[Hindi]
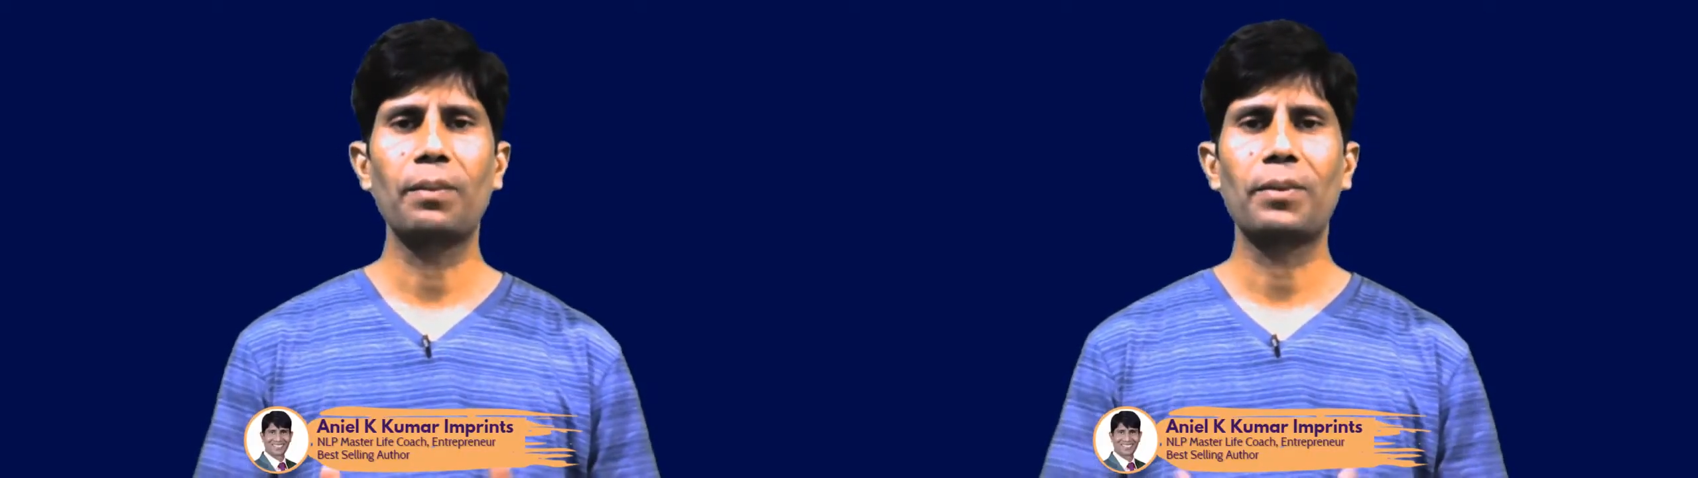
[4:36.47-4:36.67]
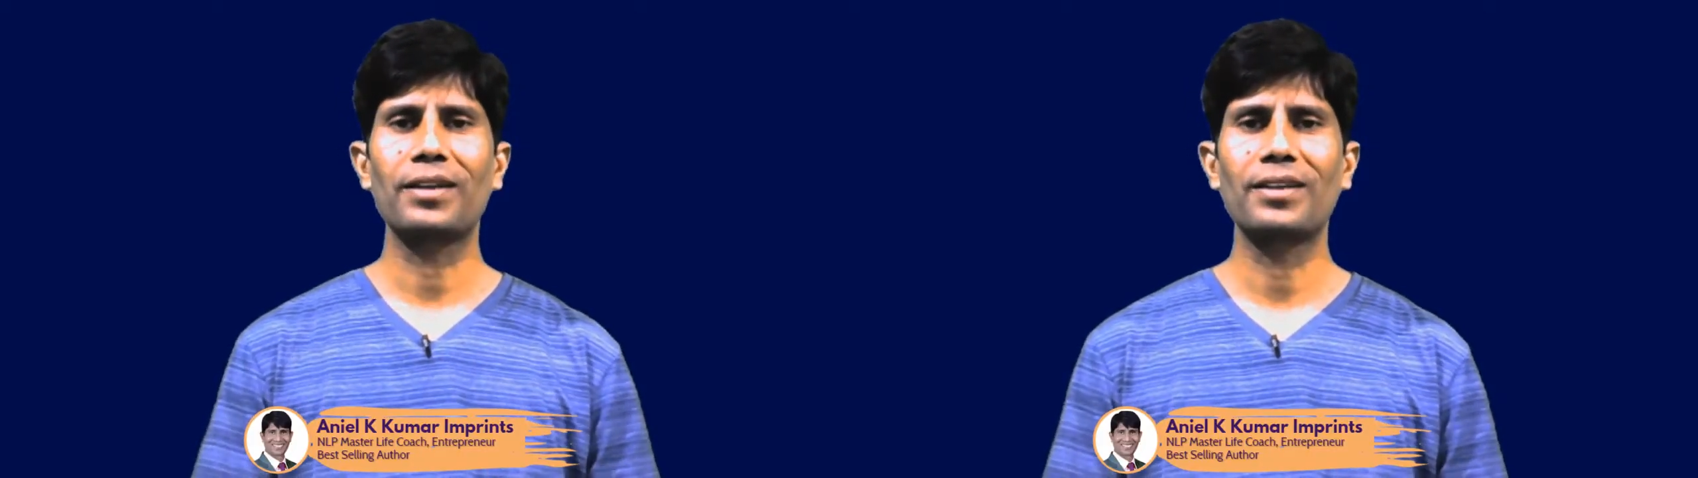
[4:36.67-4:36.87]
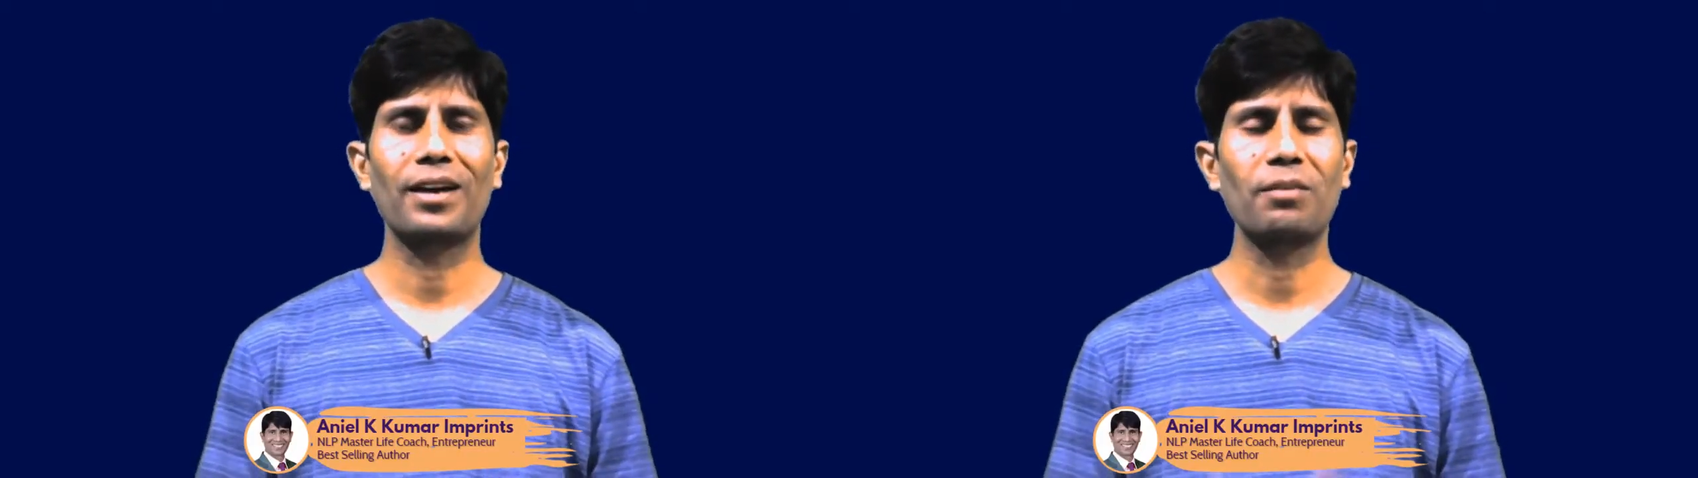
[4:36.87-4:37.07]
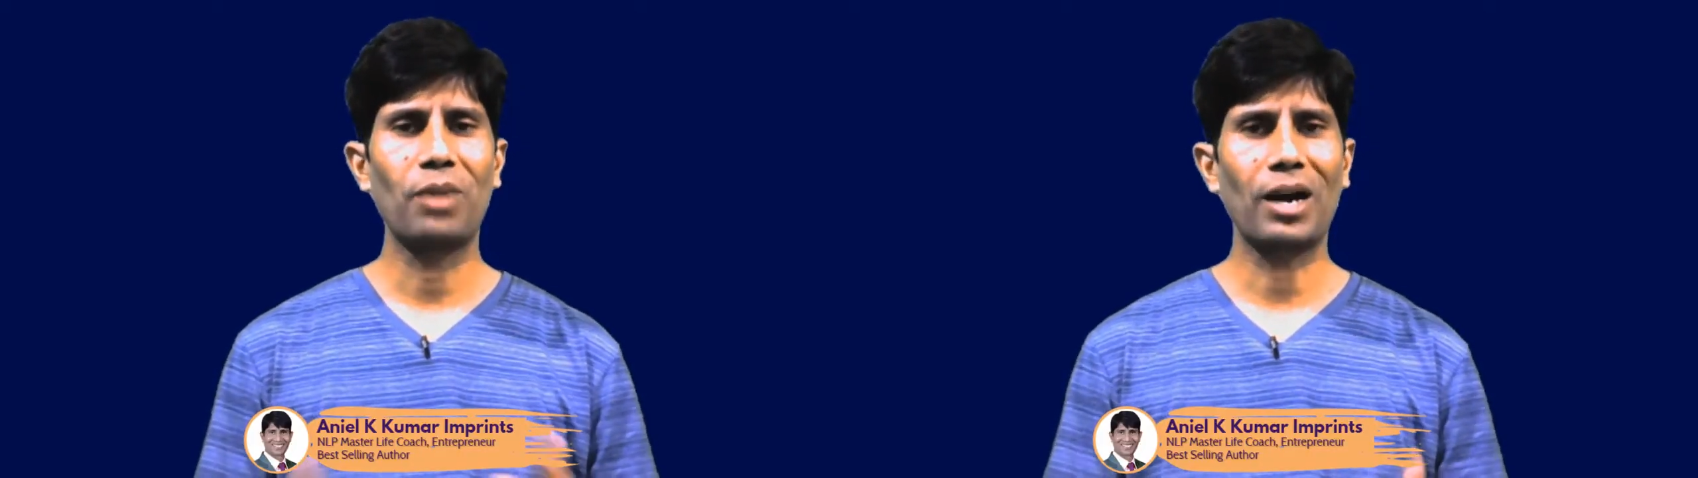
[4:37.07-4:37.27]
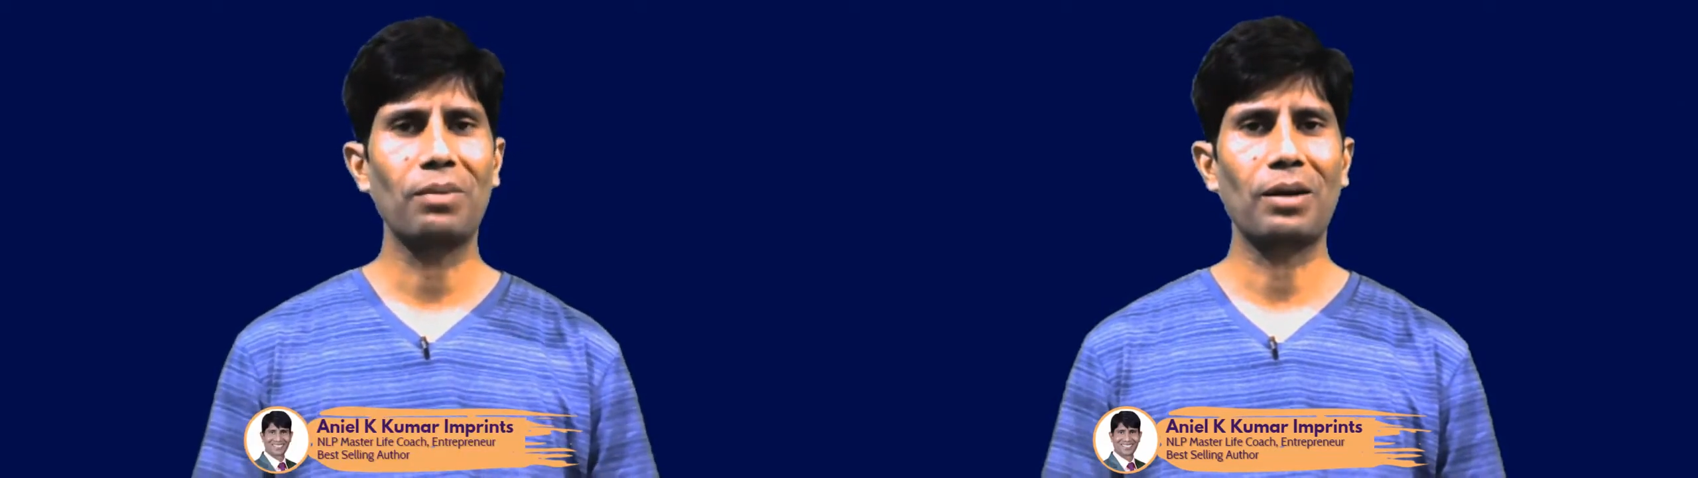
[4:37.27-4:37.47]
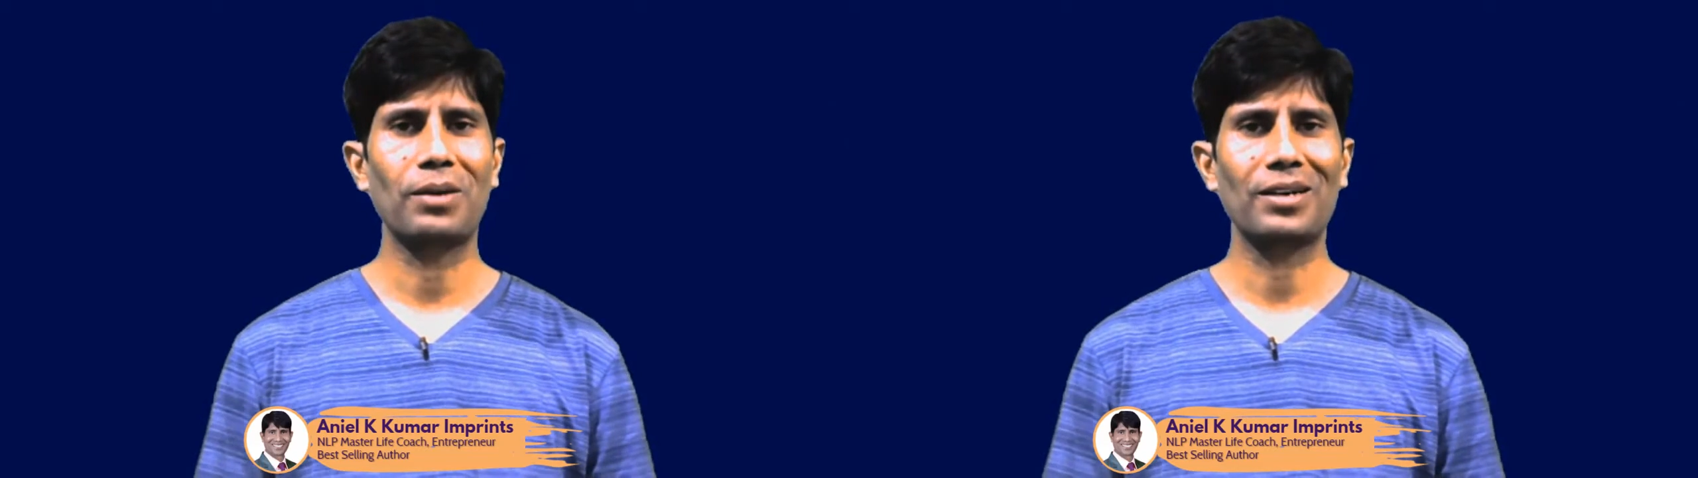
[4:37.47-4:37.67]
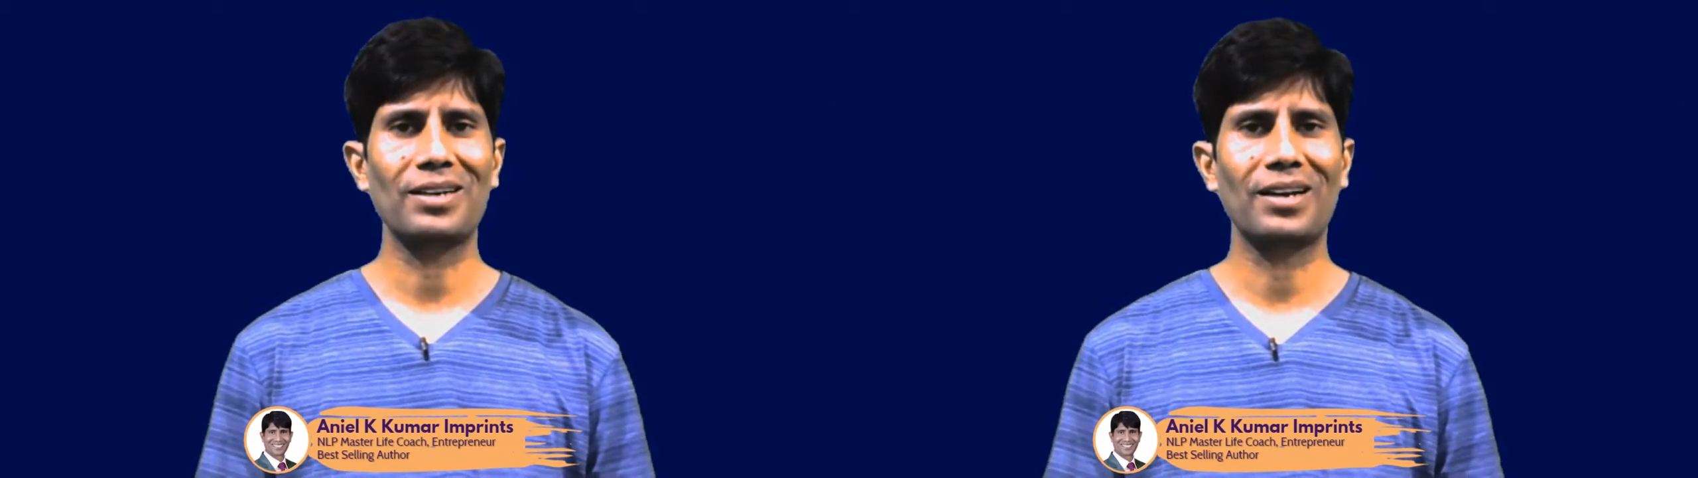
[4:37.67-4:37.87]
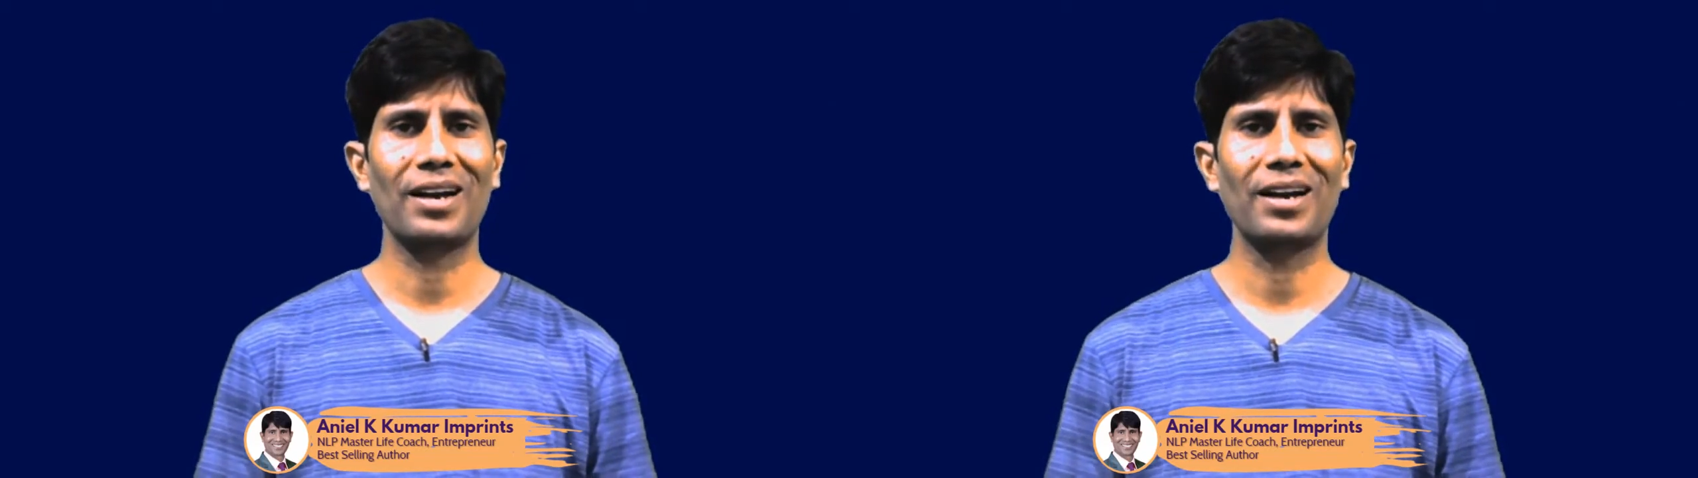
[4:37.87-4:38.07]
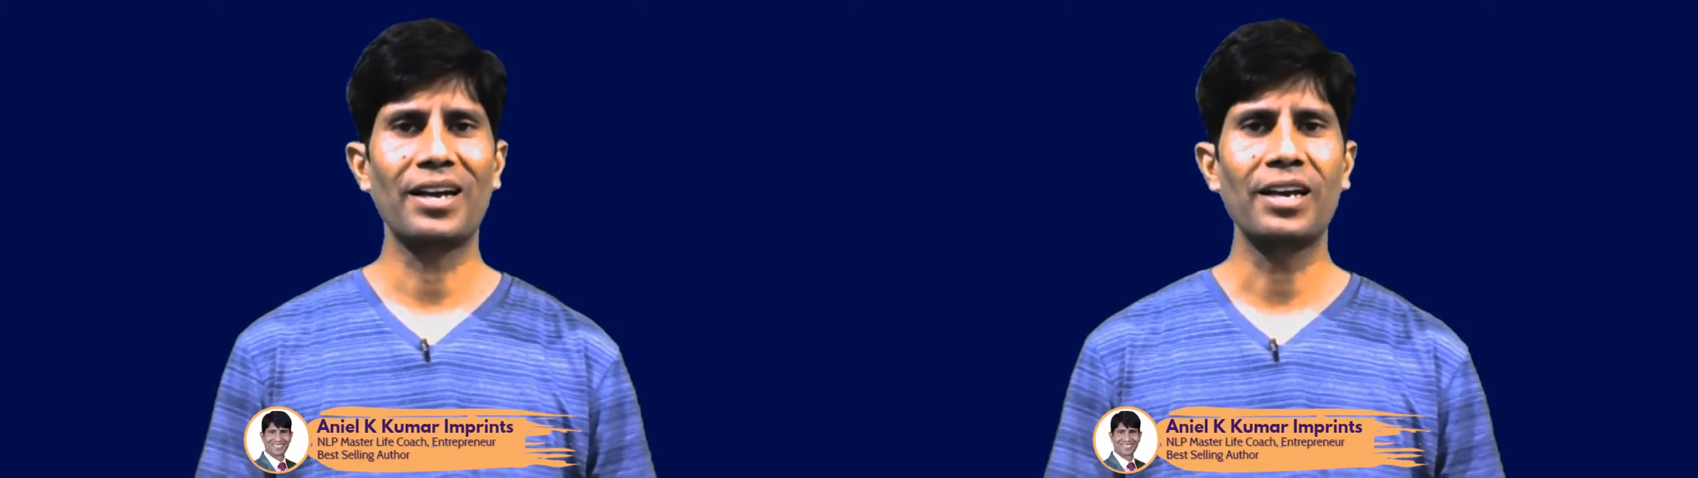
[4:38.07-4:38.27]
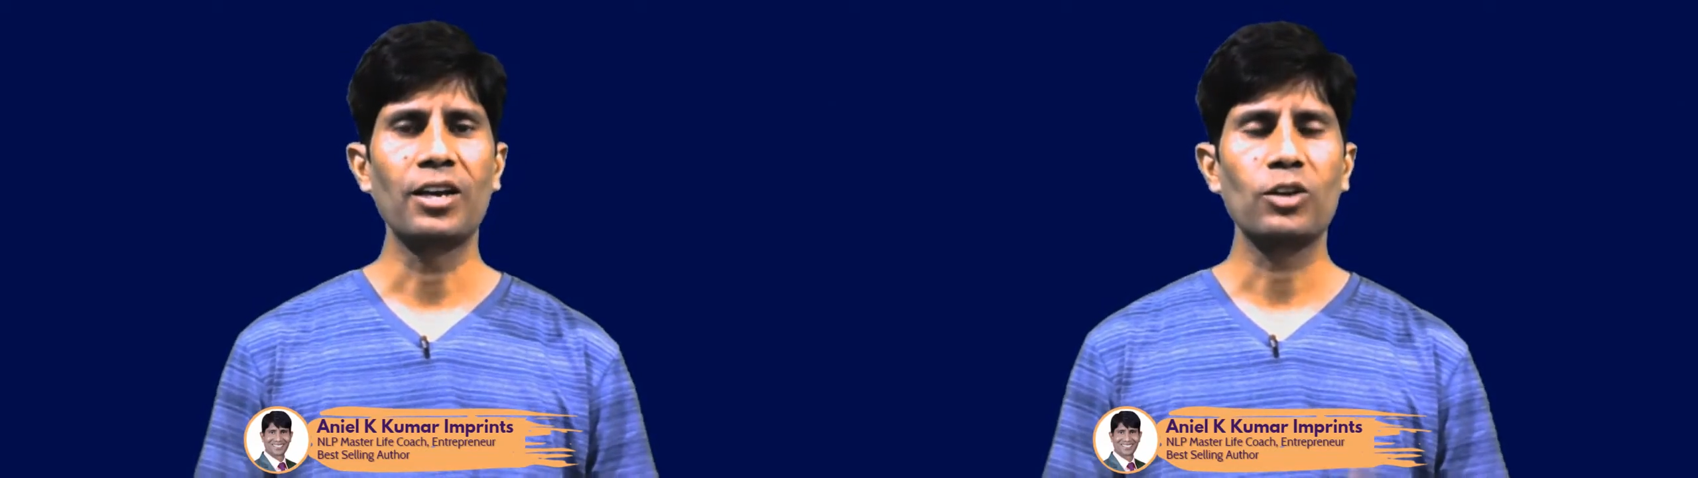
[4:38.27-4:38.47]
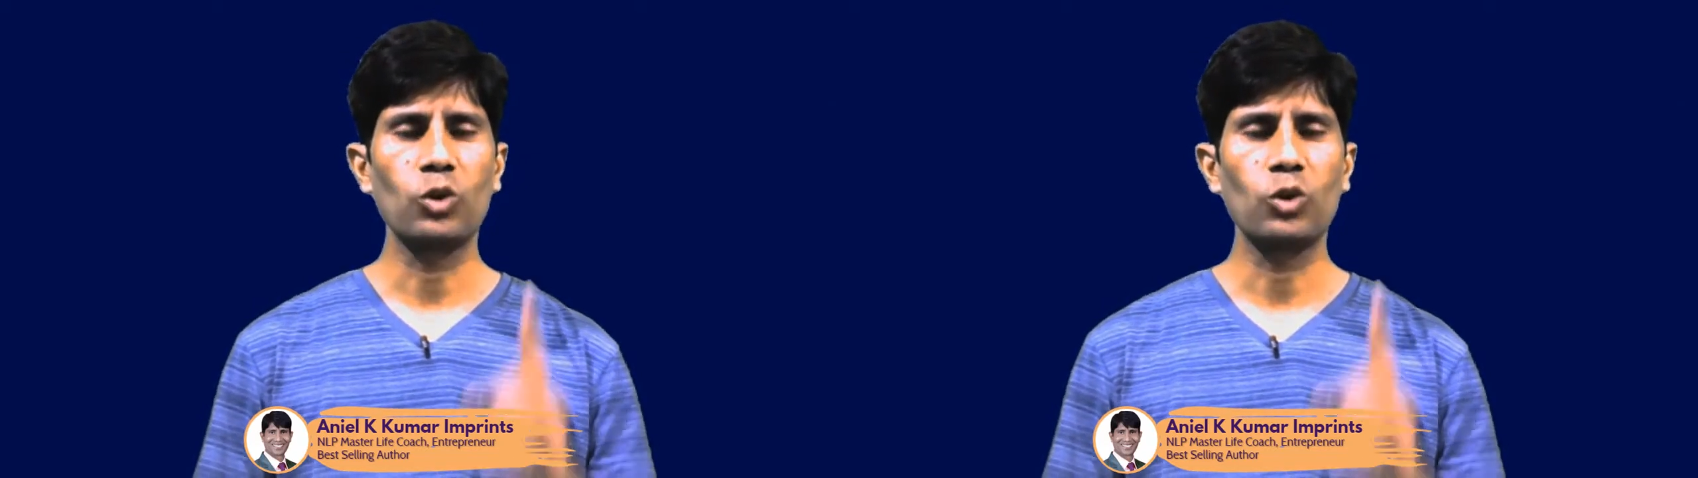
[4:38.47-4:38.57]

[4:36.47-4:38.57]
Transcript: आपका ध्यान बार बार भटक रहा है